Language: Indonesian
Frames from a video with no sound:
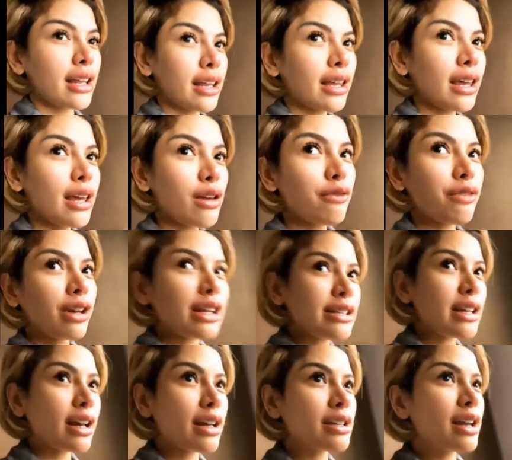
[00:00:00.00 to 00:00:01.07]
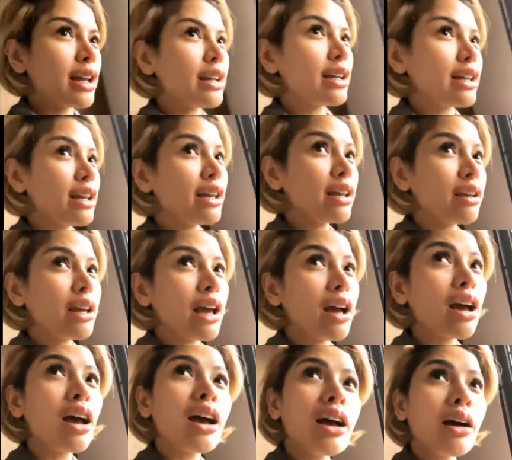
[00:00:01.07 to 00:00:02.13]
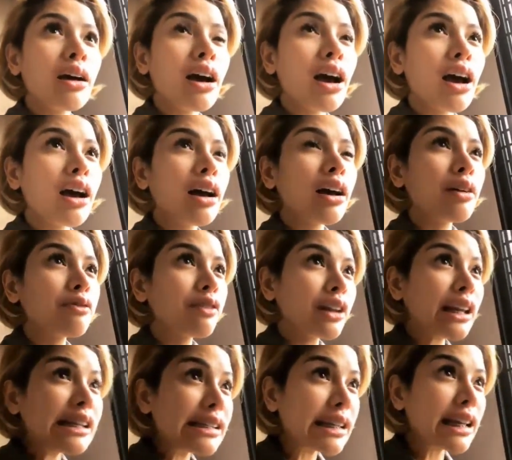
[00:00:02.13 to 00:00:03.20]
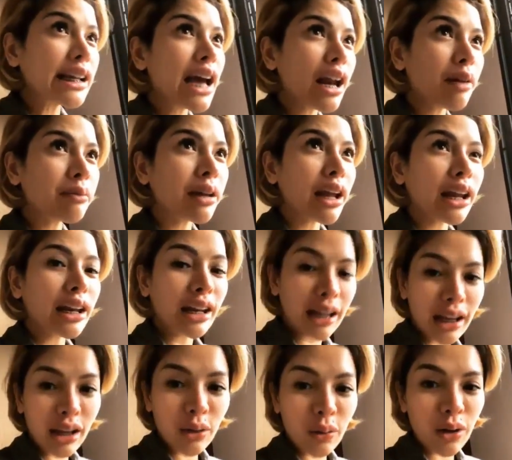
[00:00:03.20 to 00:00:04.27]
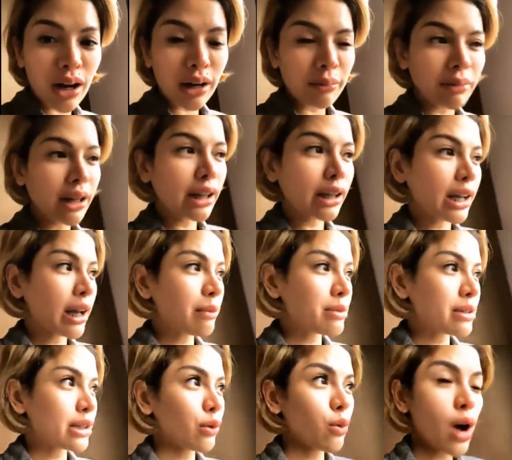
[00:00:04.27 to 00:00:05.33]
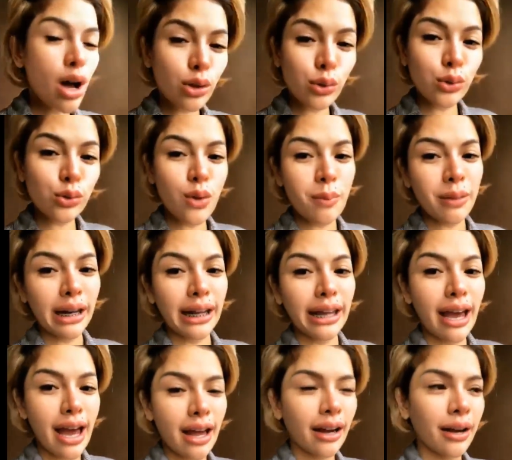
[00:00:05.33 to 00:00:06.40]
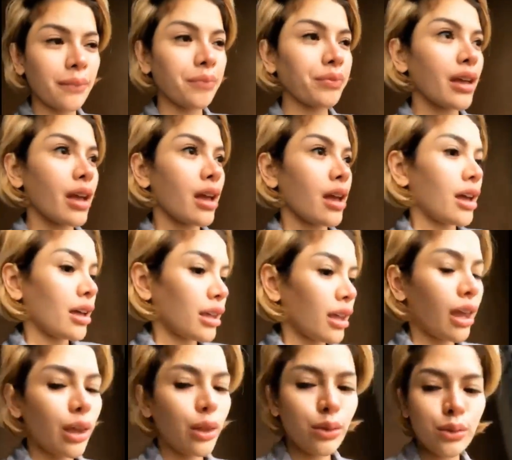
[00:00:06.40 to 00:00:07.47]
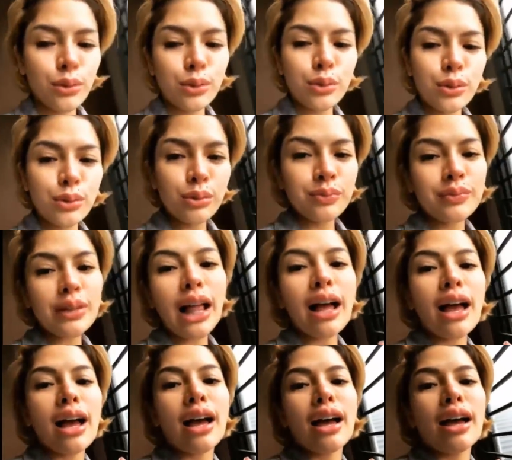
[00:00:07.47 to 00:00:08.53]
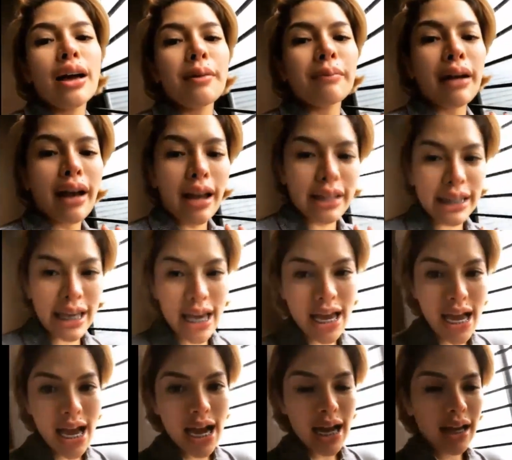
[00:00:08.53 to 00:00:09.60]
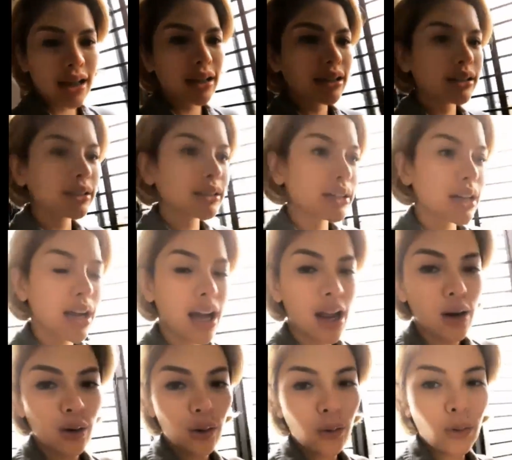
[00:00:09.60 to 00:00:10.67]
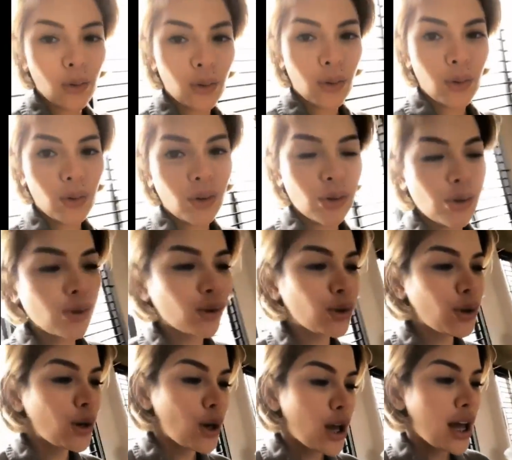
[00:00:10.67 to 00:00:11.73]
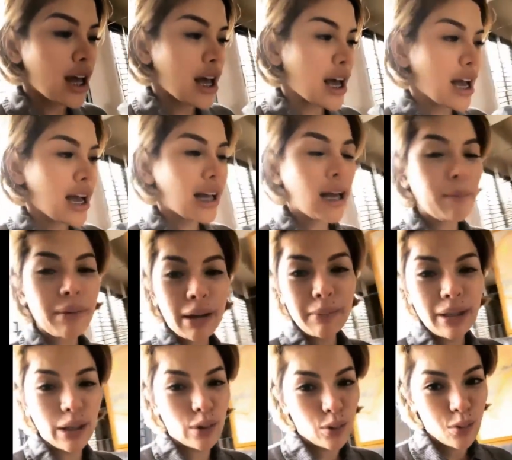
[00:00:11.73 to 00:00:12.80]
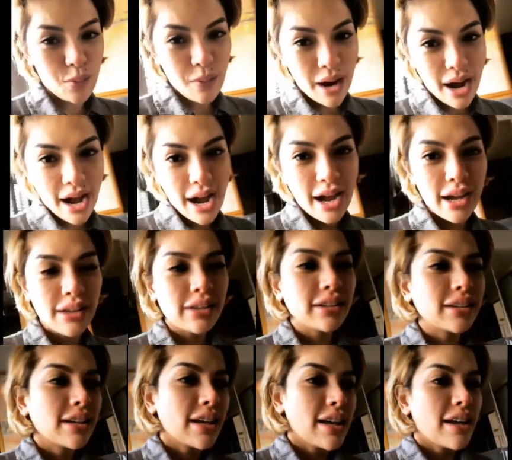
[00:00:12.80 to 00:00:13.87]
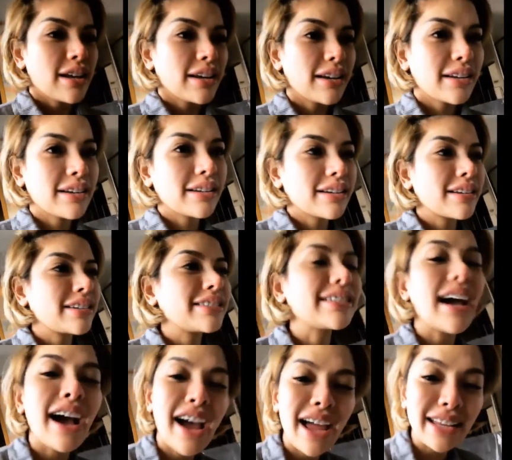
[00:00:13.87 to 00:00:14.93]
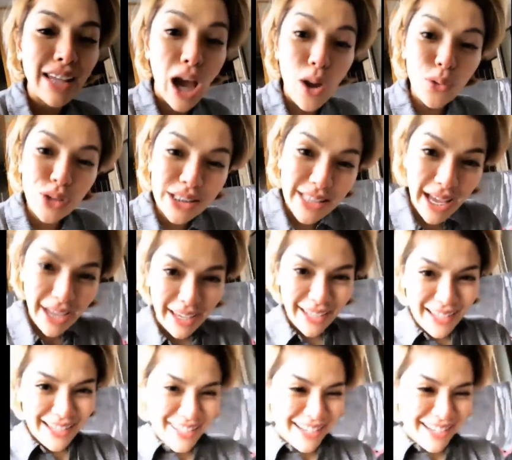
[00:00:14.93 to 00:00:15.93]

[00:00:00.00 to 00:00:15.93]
Niki finishing aja ini finishing dalamnya ini kurang lebih Niki ngabisin uang tuh 2 miliar gitu makanya kalau nggak pernah bikin rumah jangan nyaut say